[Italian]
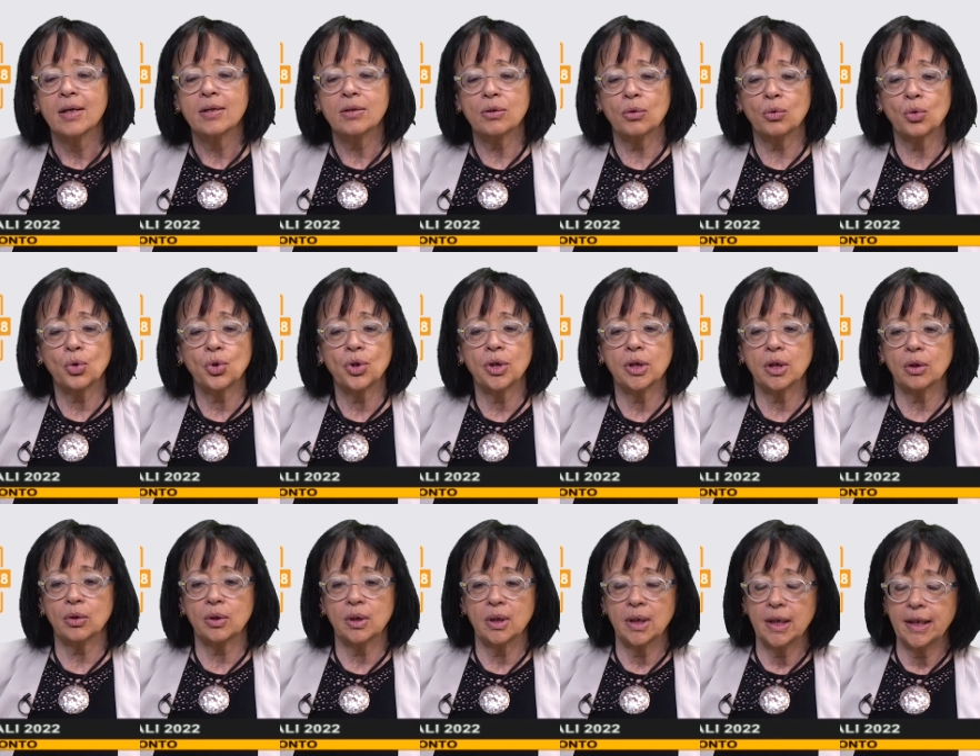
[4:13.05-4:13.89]
sono
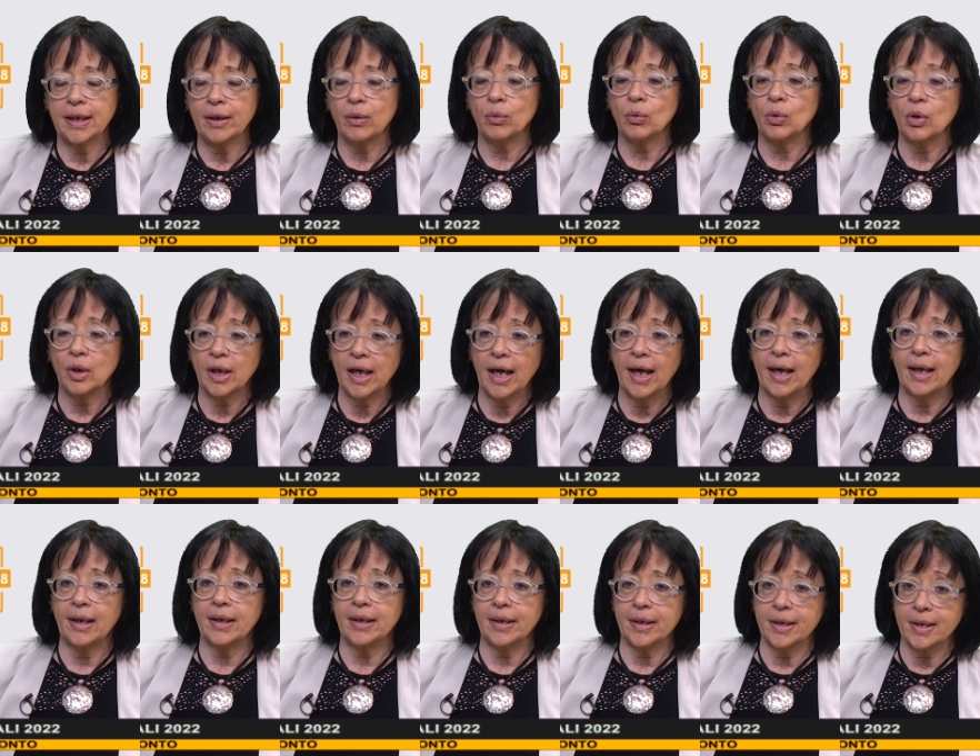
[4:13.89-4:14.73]
riuscita a ottenere un
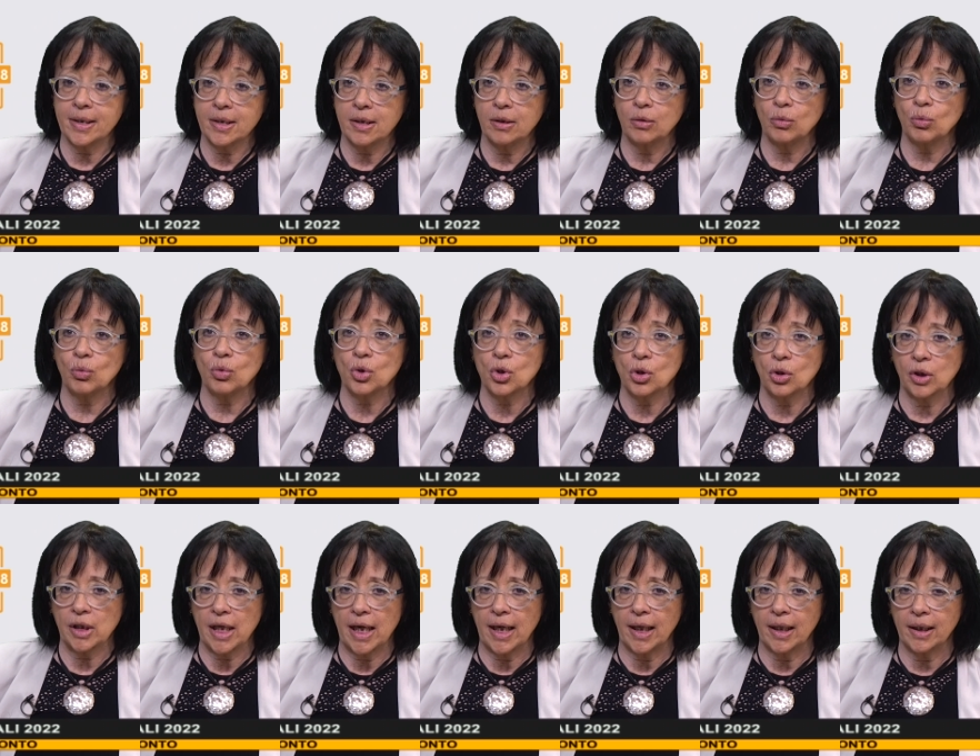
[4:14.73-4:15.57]
locale
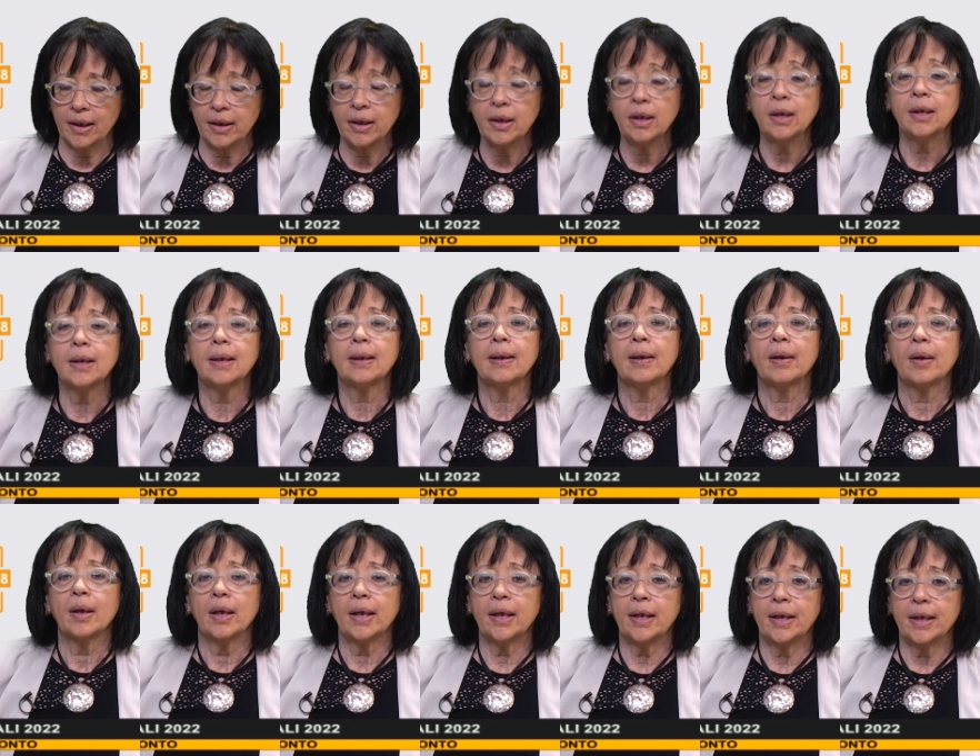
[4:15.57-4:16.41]
istituzionale
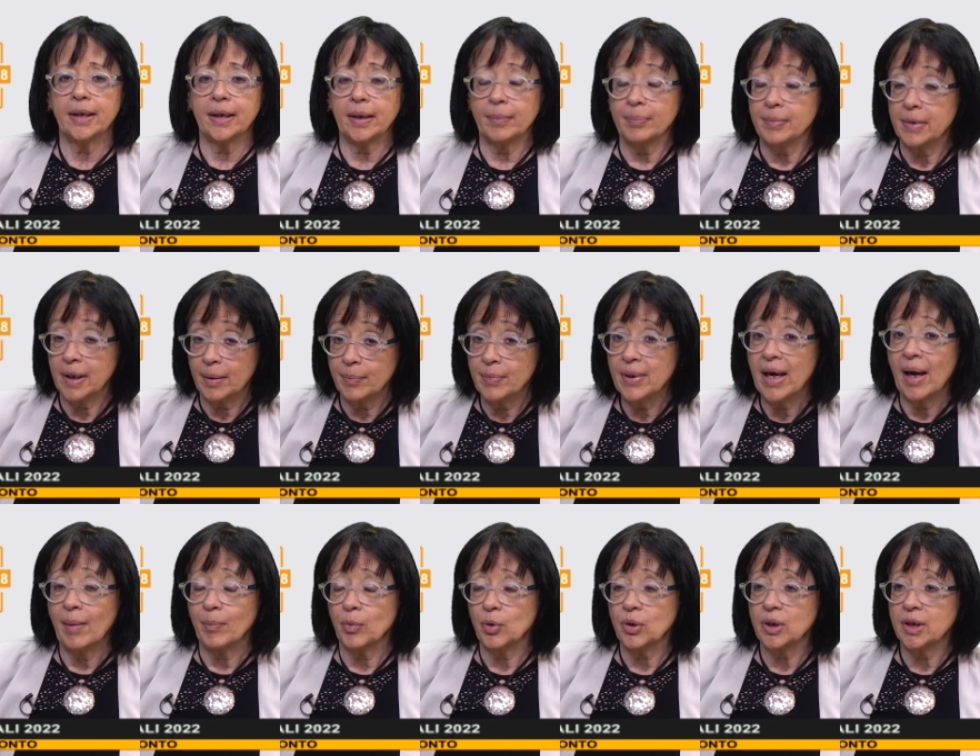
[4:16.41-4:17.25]
e
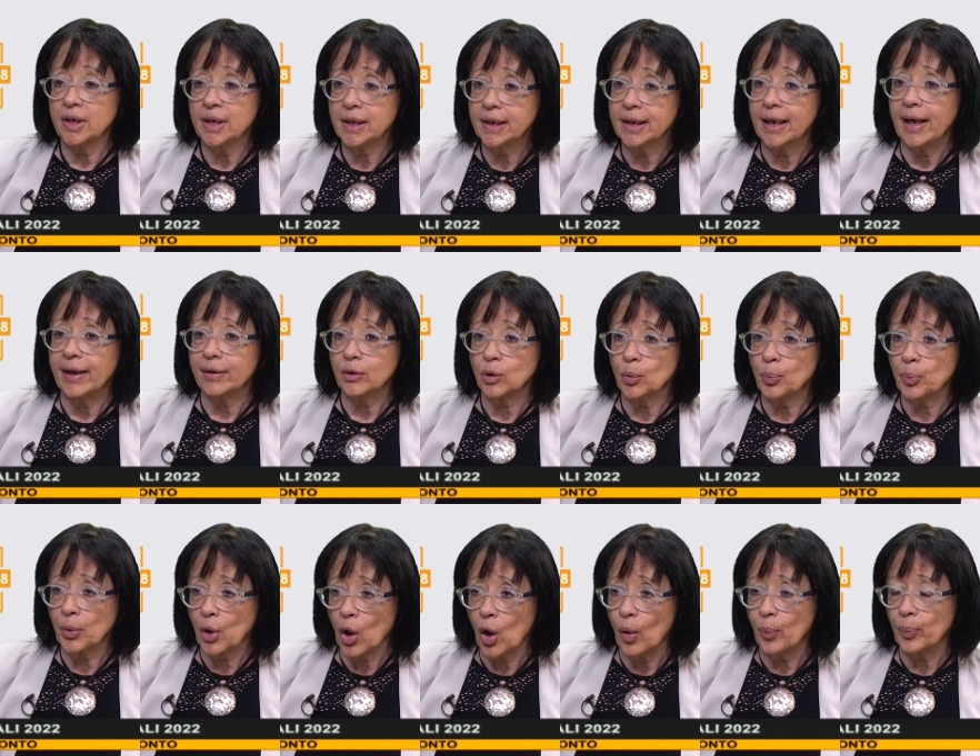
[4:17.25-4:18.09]
l'abbiamo
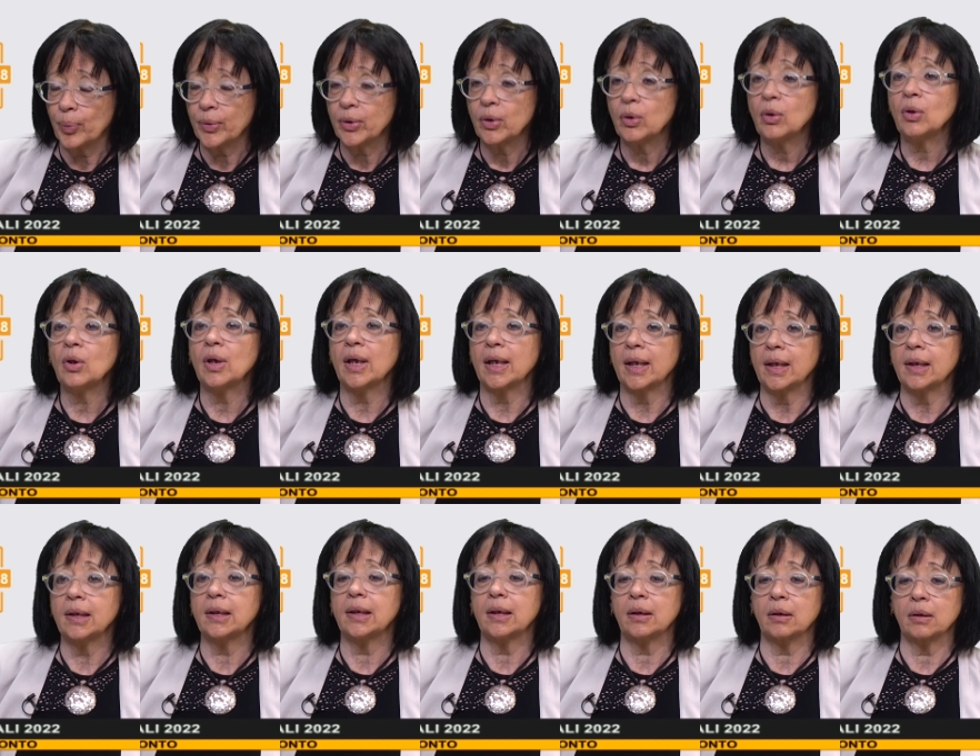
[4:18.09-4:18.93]
dedicato proprio
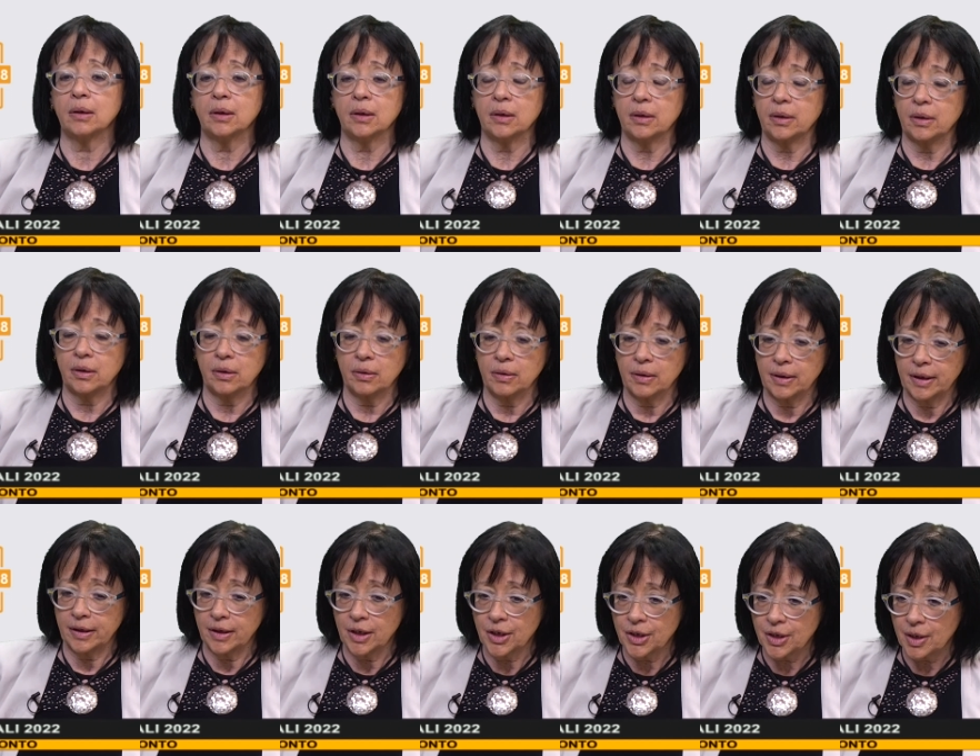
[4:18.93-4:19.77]
alla,
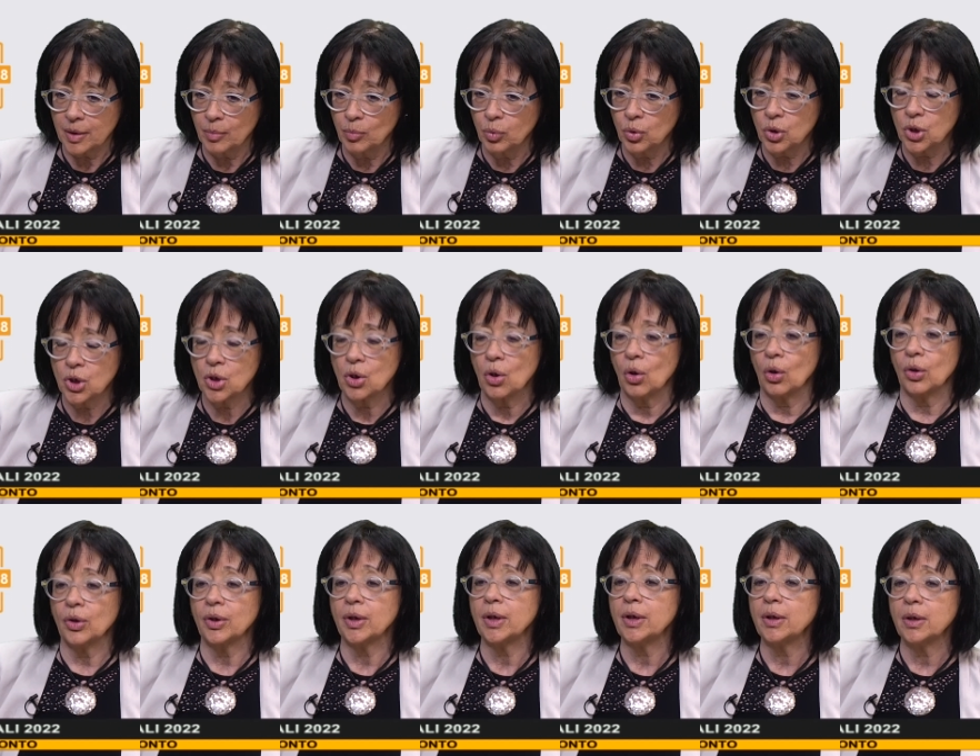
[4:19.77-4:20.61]
alla,
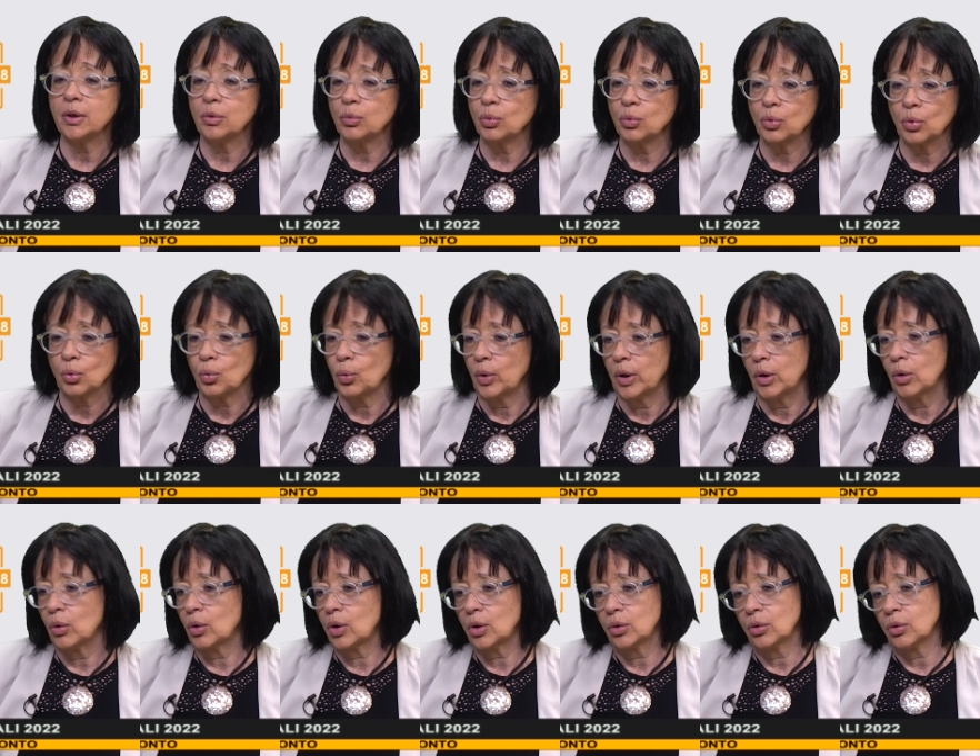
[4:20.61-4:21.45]
distribuzione di tutto
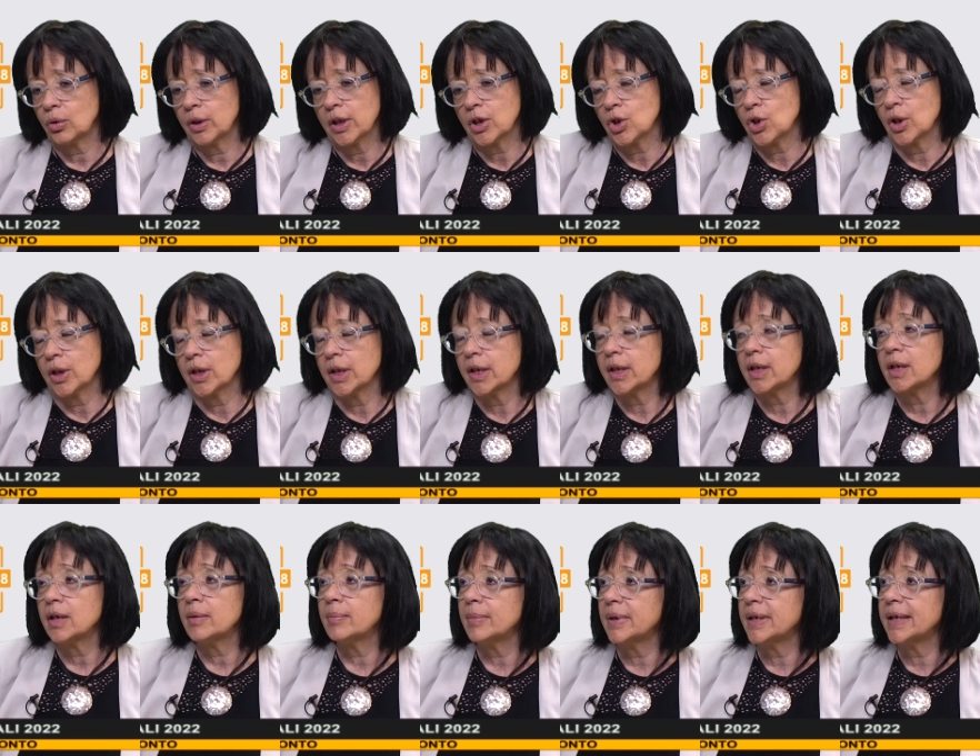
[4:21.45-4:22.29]
quello che non è
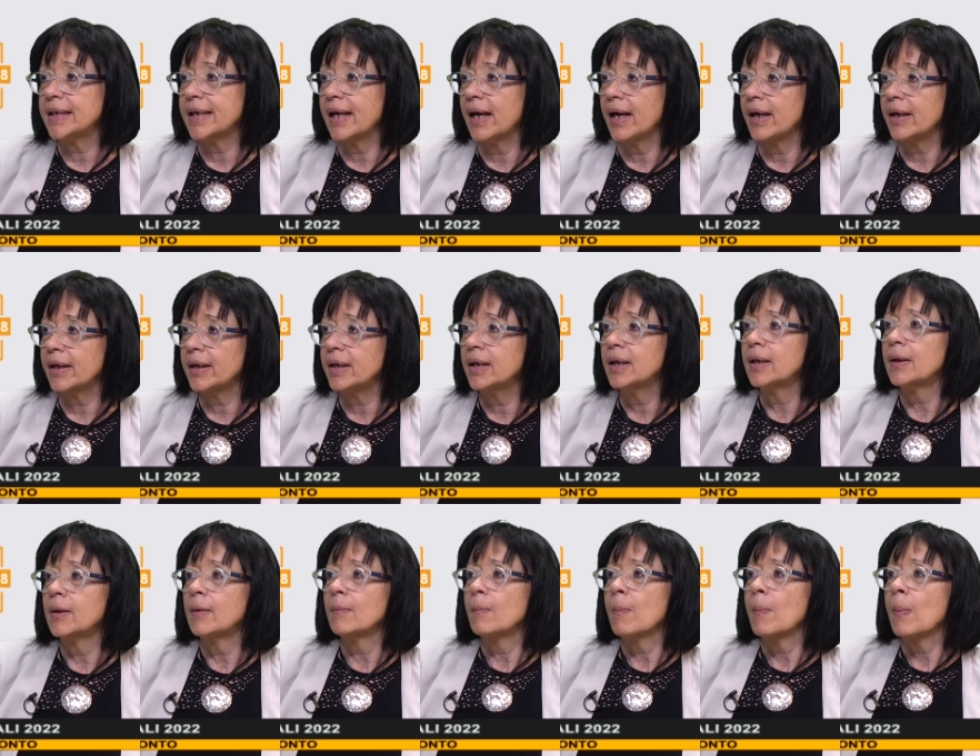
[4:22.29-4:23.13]
genere alimentare.
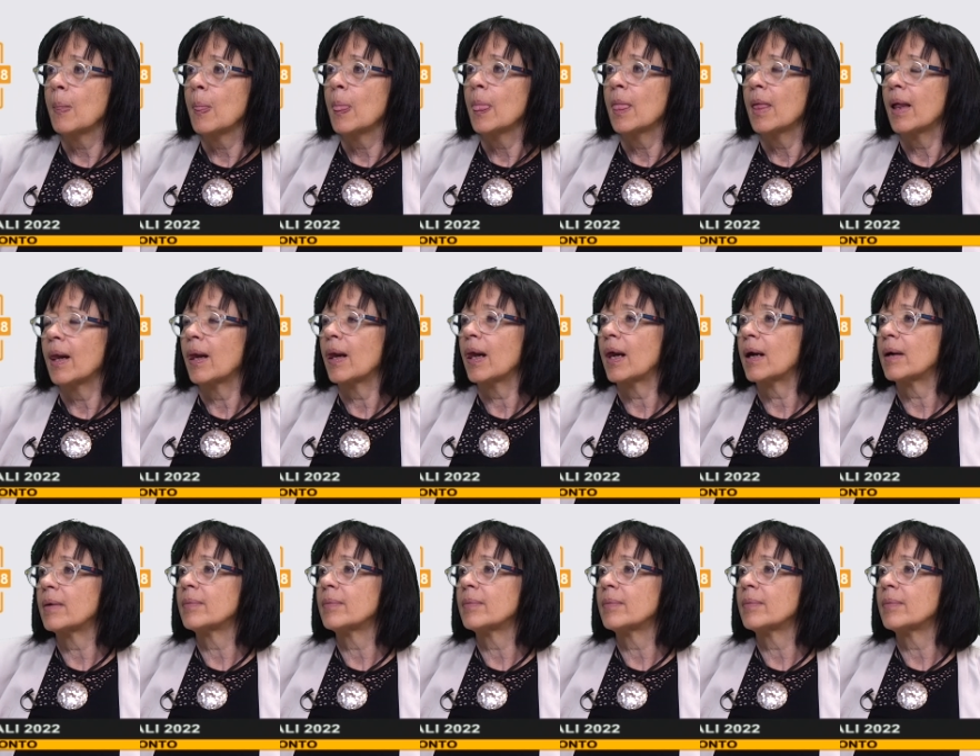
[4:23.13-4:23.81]
Ottimo Patrizia, io